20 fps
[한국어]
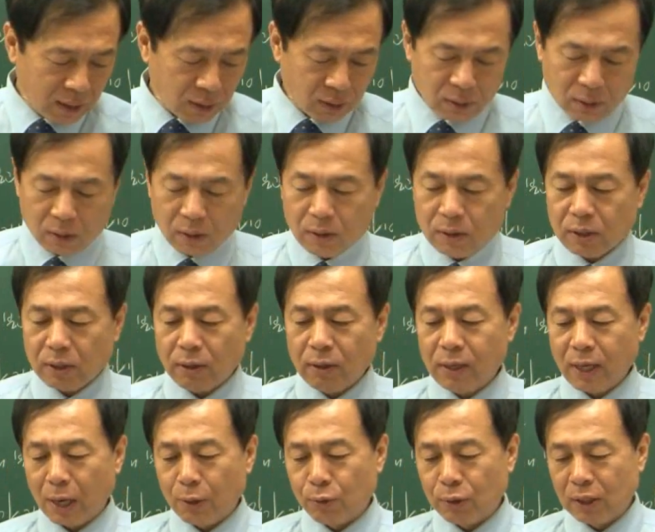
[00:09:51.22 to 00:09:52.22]
그런 특성을
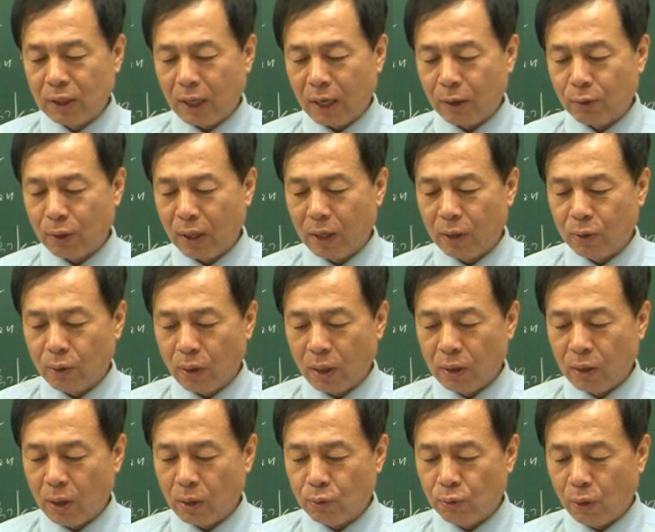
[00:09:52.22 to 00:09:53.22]
갖고 있다라고
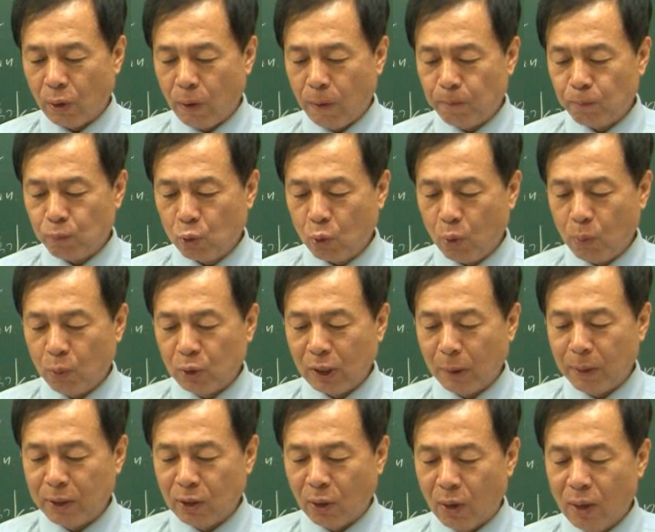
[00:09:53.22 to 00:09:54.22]
얘기했고요. 또
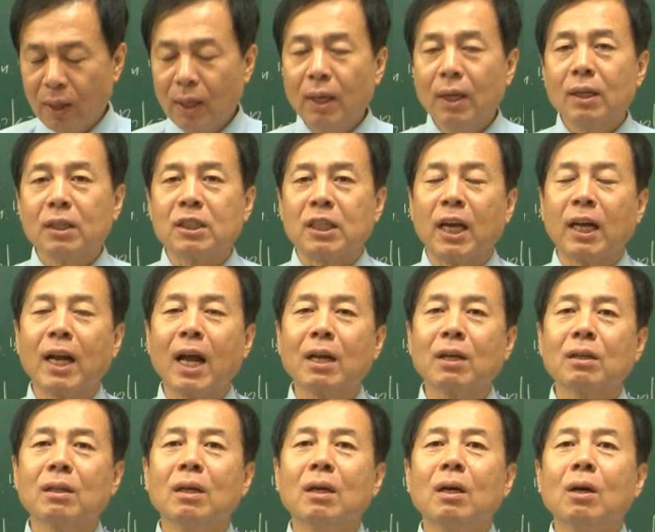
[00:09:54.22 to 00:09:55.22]
뭐냐면요.
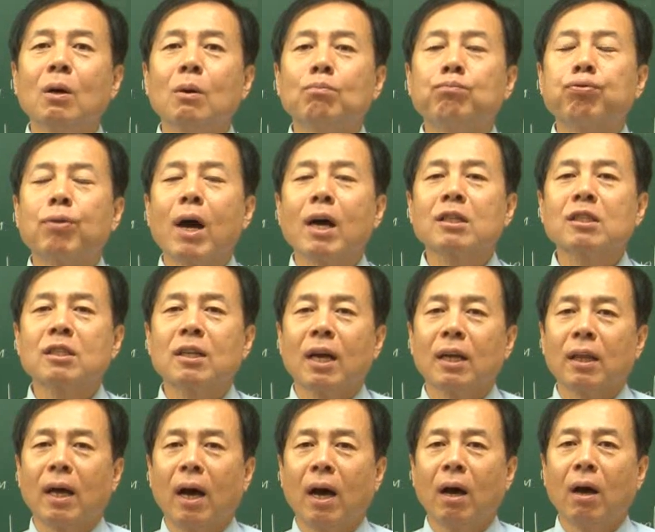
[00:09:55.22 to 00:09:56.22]
재난은
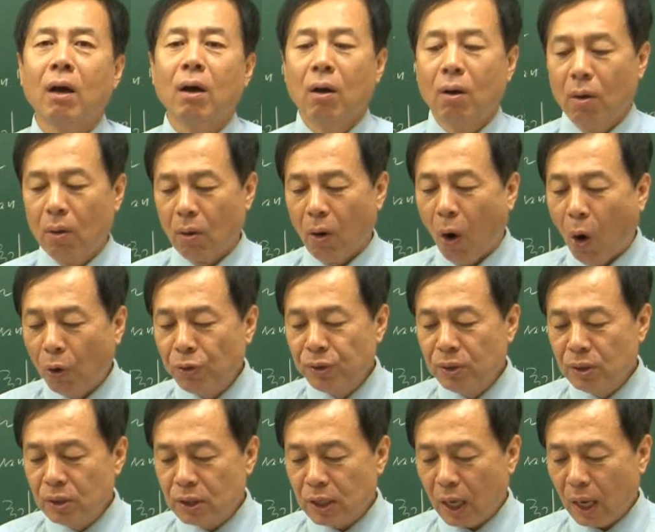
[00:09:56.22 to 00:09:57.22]
불확실하다.
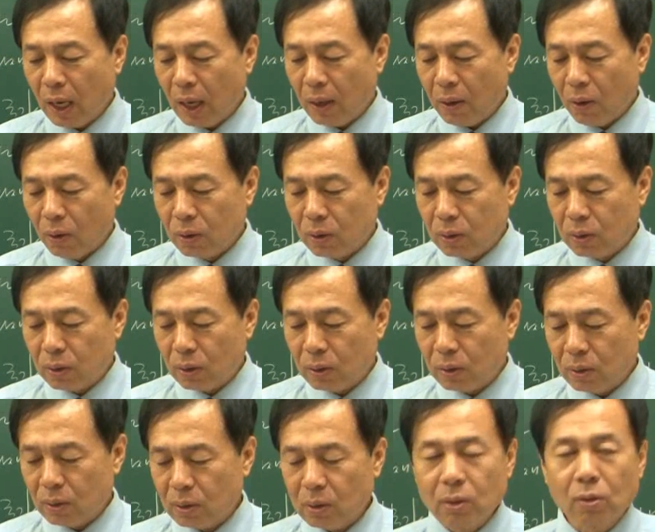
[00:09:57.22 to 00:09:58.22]
언제
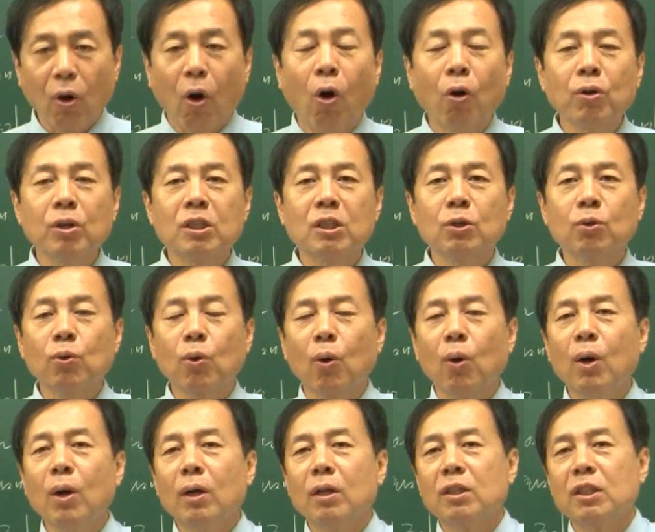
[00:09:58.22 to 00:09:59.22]
어떤 어느 식으로
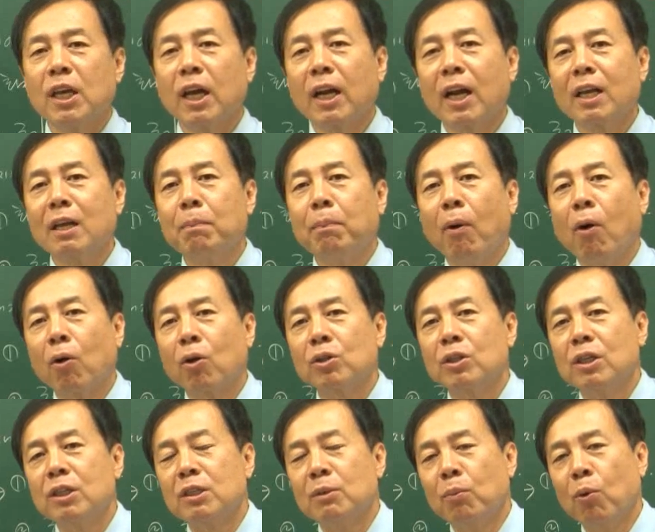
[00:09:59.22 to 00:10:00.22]
재난이
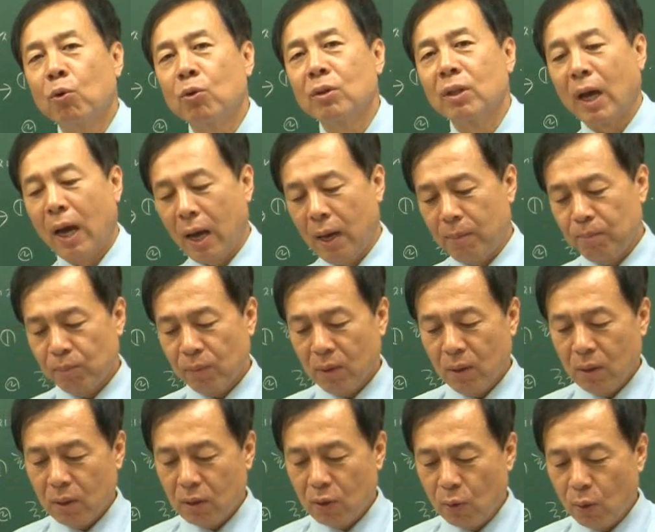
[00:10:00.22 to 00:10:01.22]
벌어질지 모른다.
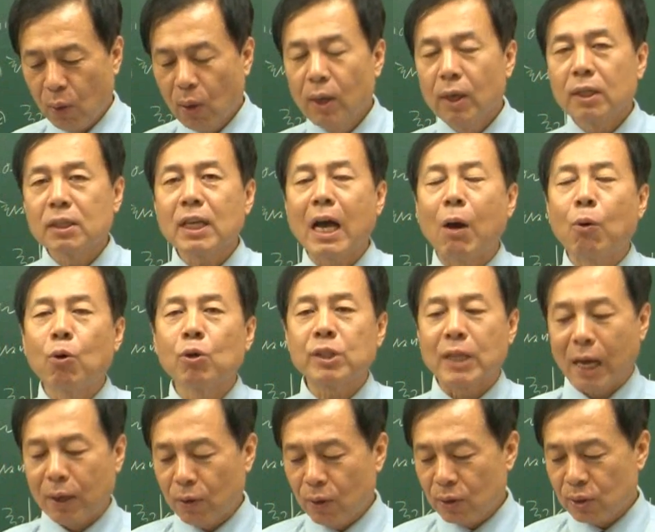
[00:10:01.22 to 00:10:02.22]
그리고
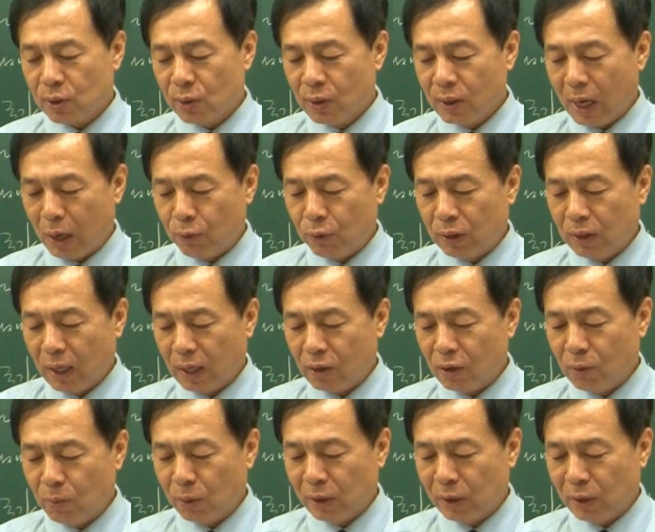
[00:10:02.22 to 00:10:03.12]
상호작용성을 갖고 있다는 건